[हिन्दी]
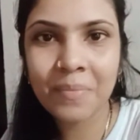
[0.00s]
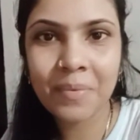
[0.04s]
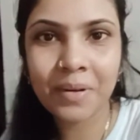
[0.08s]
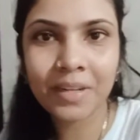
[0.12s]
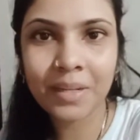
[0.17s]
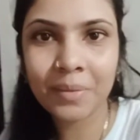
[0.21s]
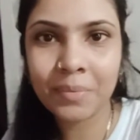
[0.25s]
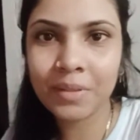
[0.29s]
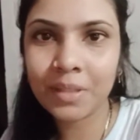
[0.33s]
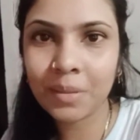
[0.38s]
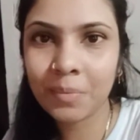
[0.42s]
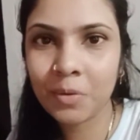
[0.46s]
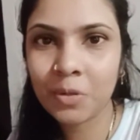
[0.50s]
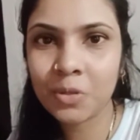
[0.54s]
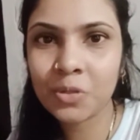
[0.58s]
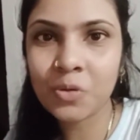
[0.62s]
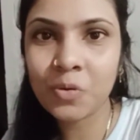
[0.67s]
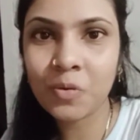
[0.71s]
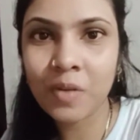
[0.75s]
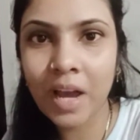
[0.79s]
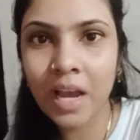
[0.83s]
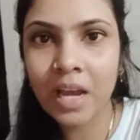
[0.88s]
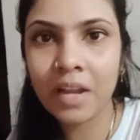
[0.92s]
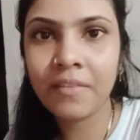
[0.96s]
बट अभी तक मैंने इसको
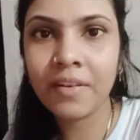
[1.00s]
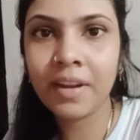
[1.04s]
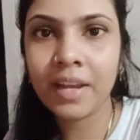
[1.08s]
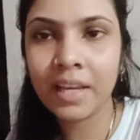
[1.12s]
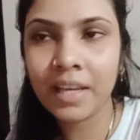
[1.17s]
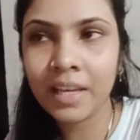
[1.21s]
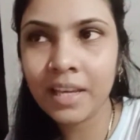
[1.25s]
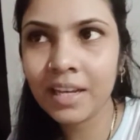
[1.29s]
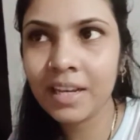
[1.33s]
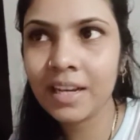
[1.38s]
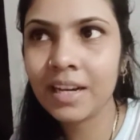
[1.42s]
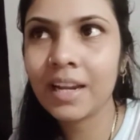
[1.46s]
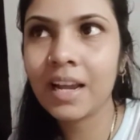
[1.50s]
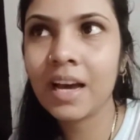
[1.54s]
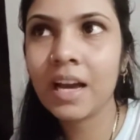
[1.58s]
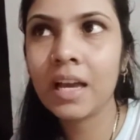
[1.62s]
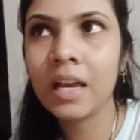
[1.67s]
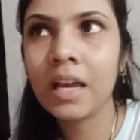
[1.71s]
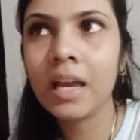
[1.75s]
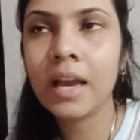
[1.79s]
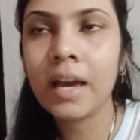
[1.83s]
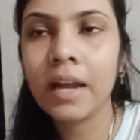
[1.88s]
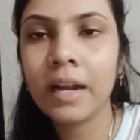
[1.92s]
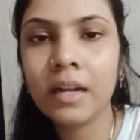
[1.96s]
लाइन नहीं करा
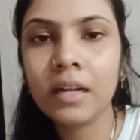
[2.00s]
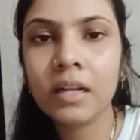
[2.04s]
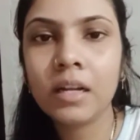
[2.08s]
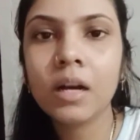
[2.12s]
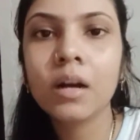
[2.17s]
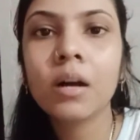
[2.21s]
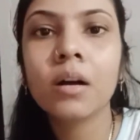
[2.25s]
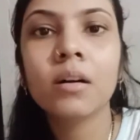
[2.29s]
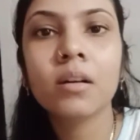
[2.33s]
है एंड